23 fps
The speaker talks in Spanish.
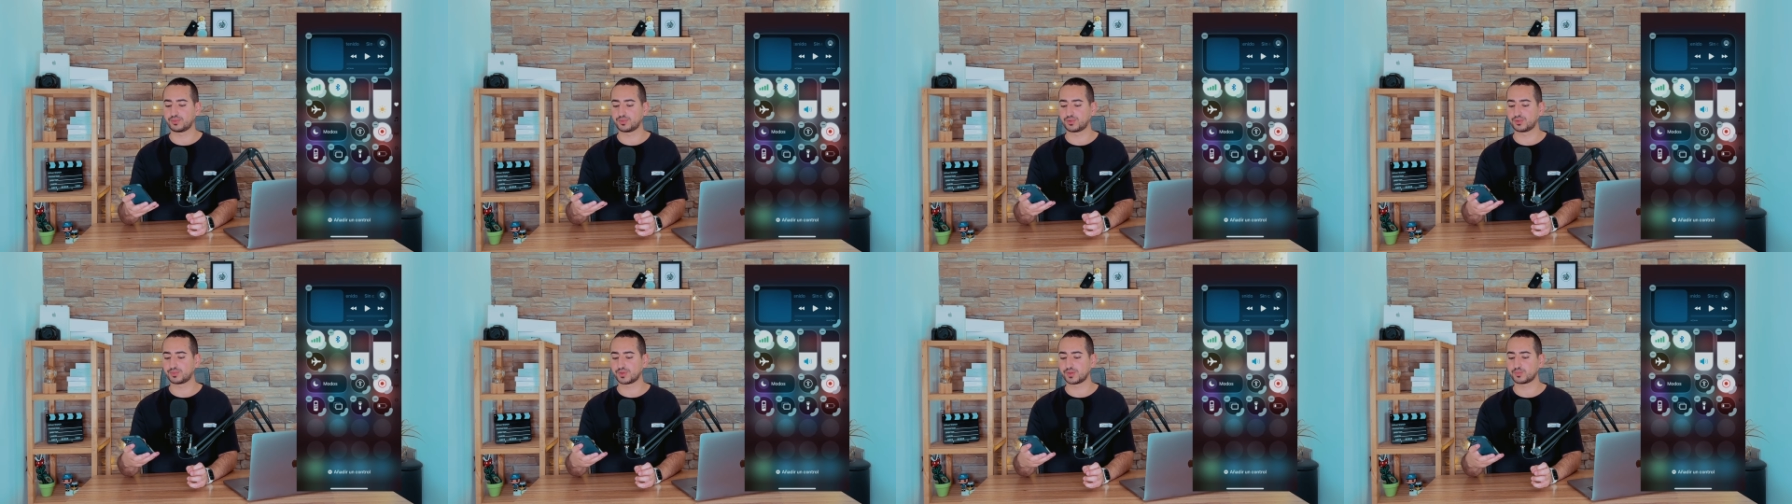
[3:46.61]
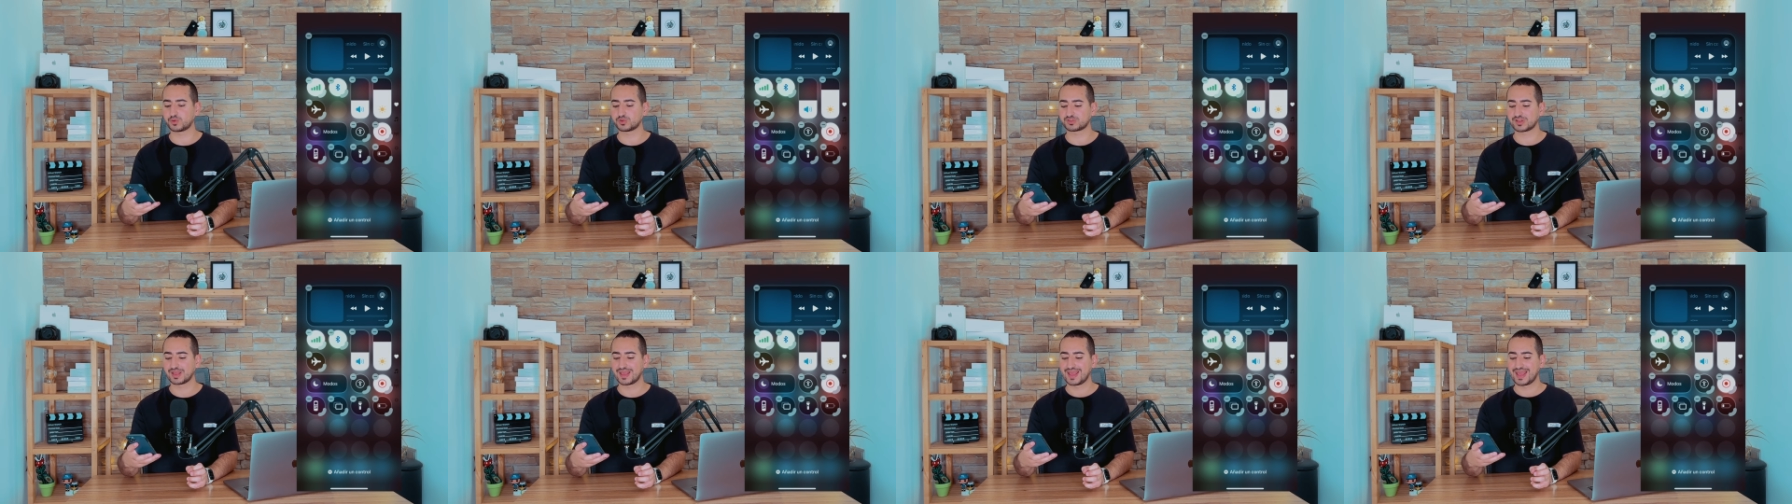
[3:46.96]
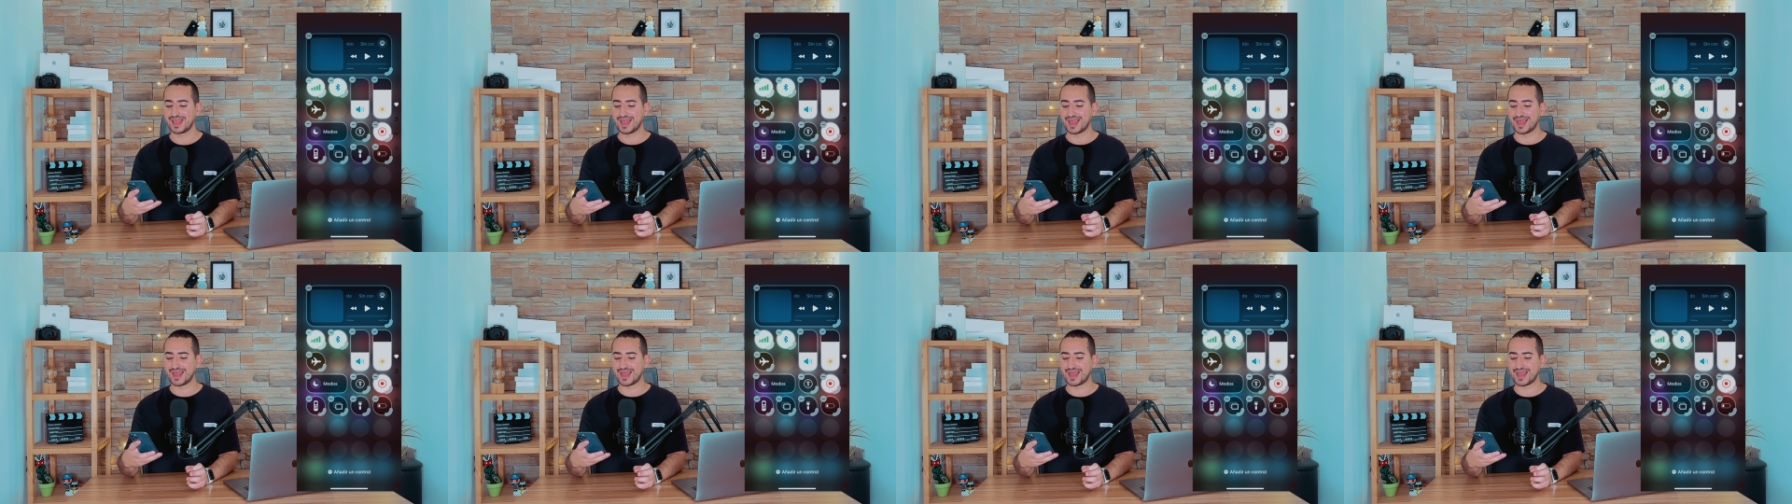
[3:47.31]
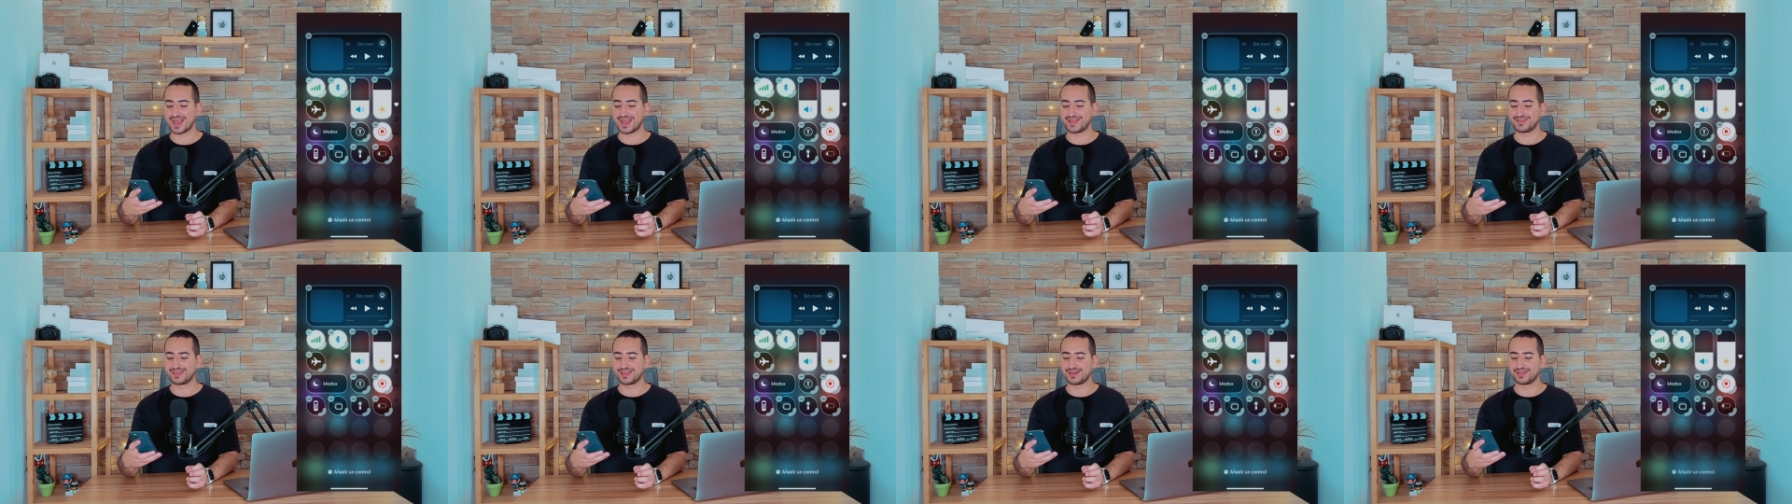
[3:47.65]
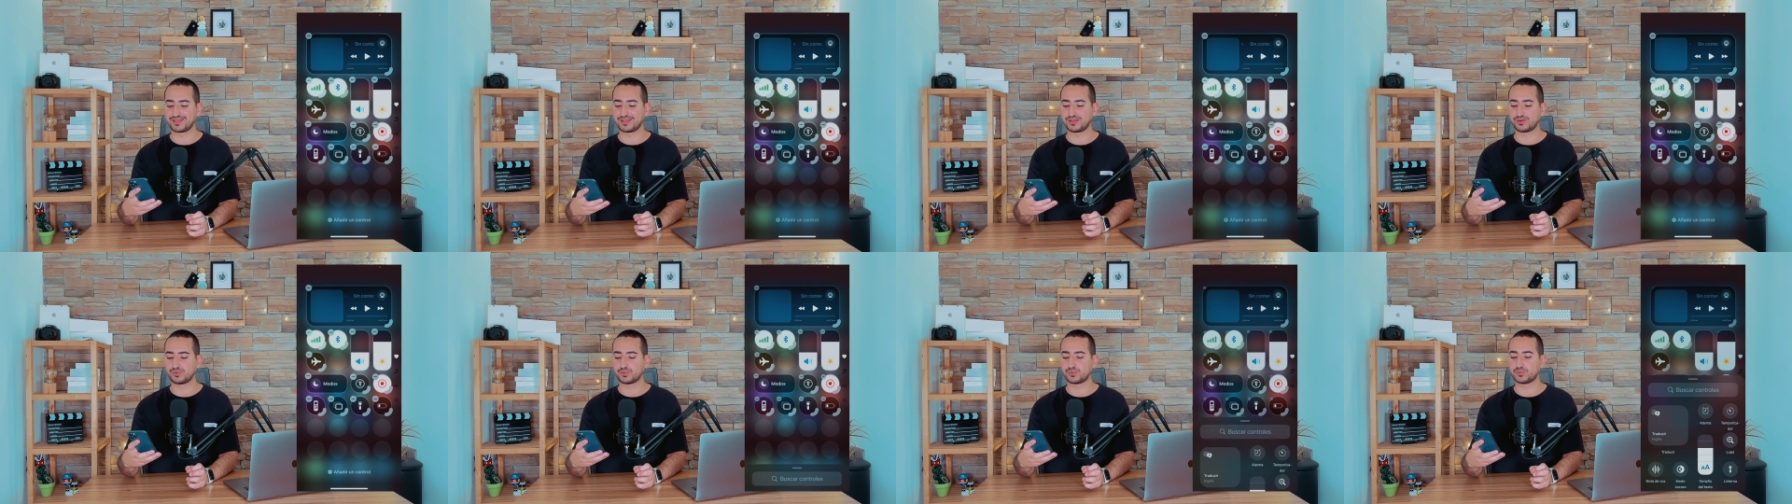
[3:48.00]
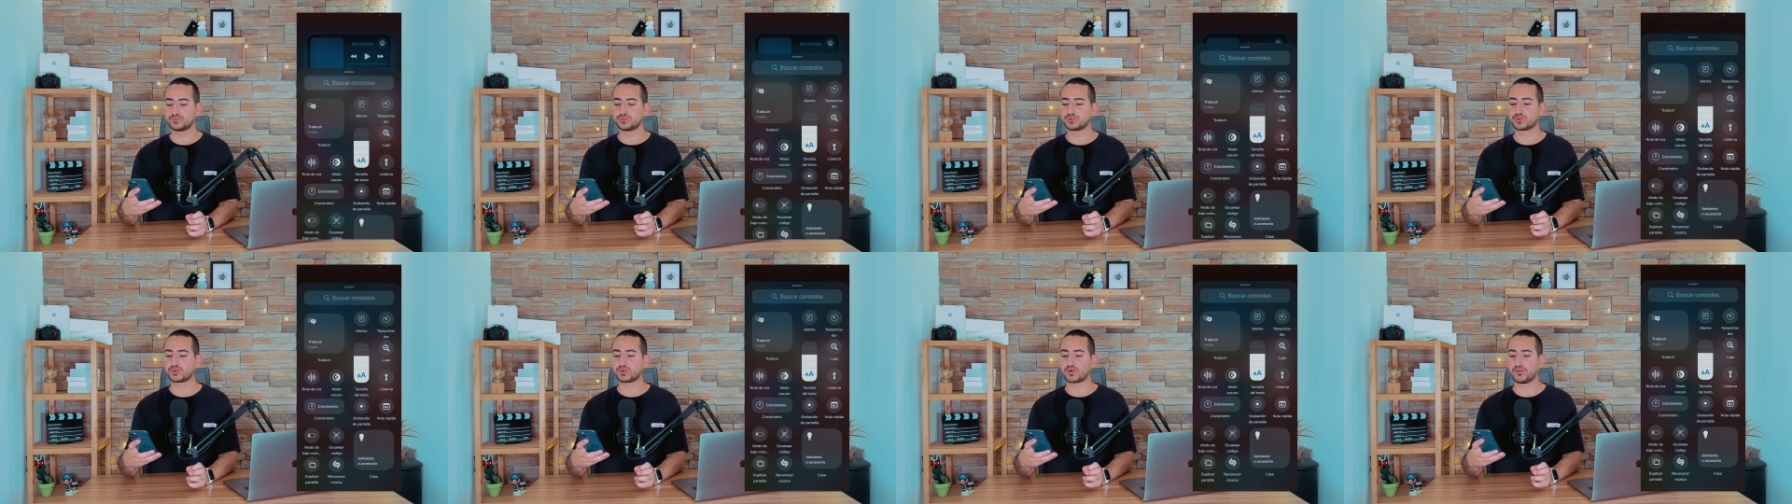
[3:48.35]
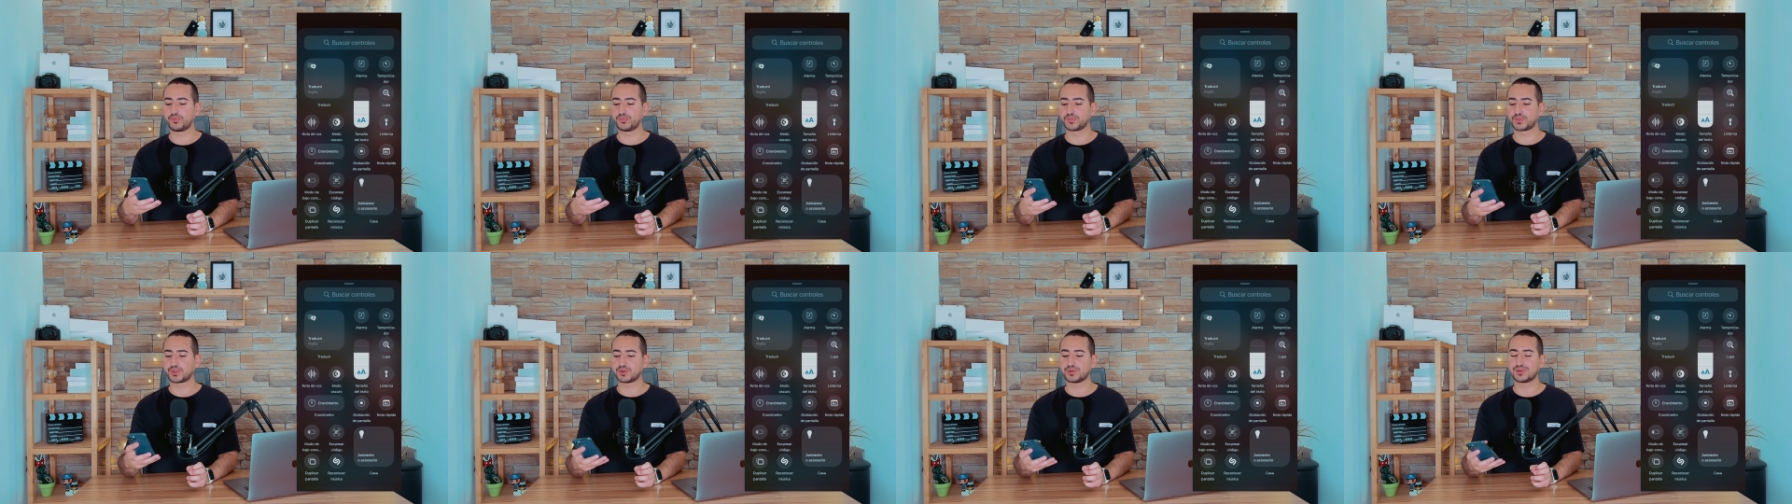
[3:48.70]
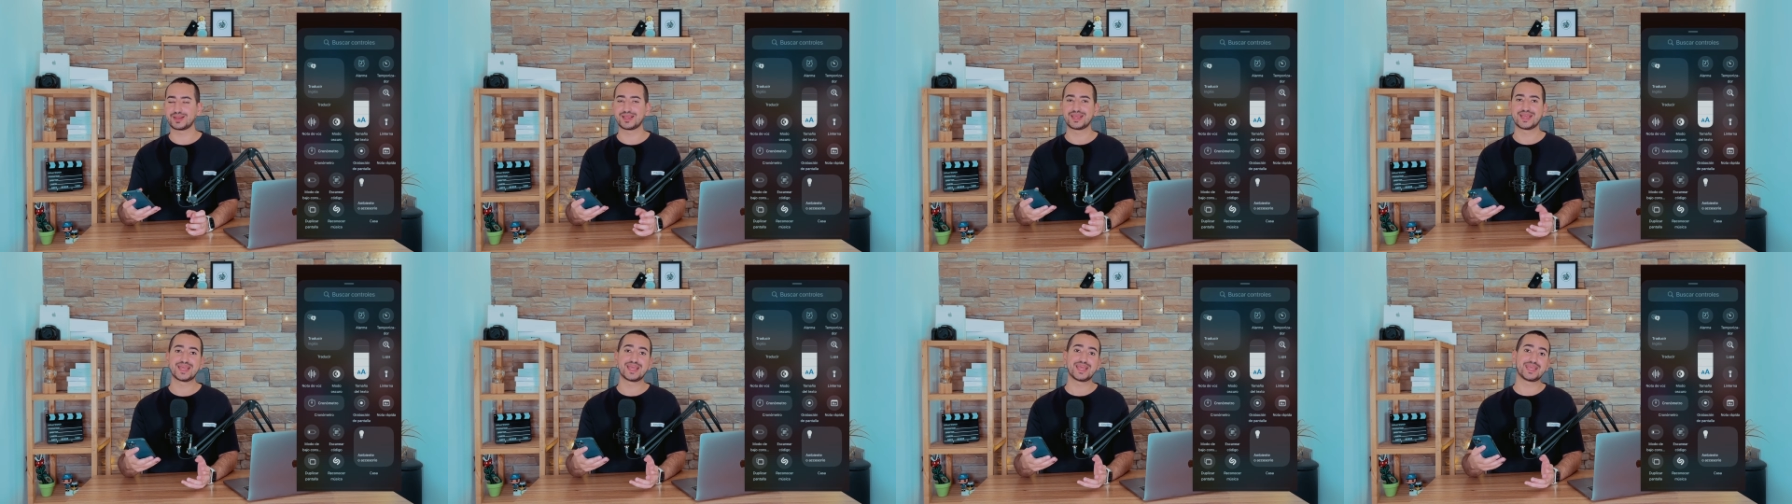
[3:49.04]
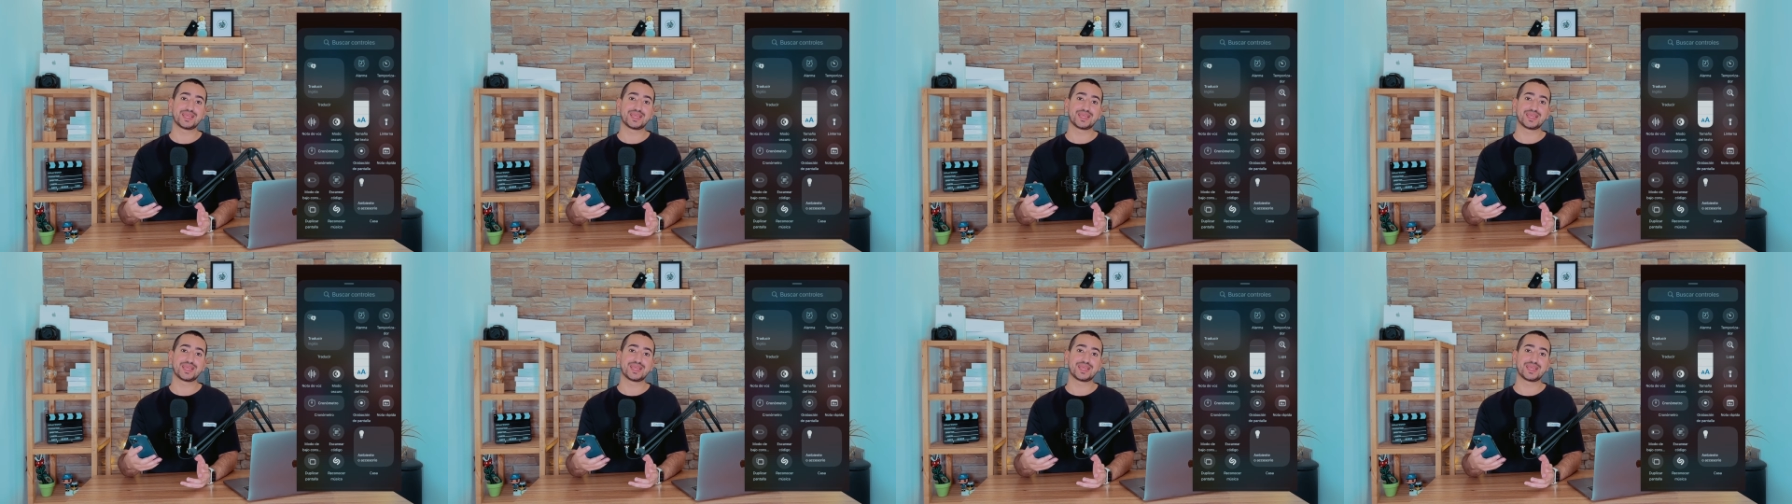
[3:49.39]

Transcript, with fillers: volvemos a añadir un control